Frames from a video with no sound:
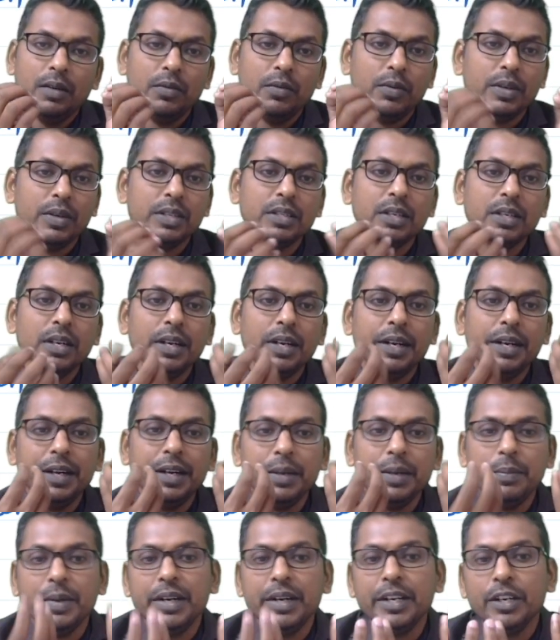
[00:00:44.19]
फंक्शनल
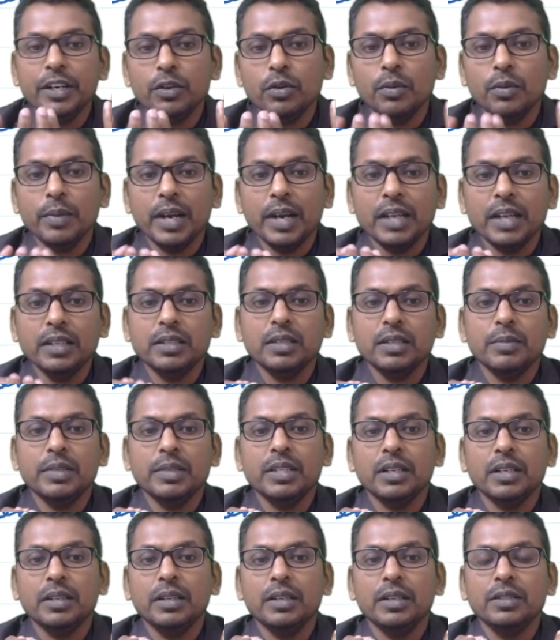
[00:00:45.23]
इंडिपेंडेंट को हम कैसे समझ
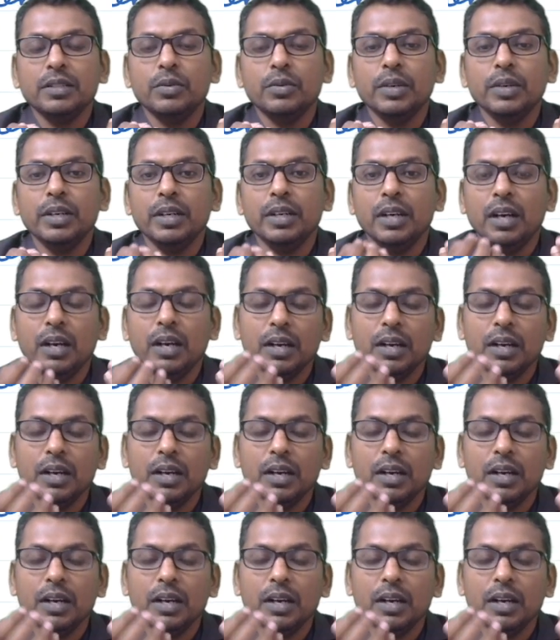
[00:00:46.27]
सकते हैं स्टूडेंट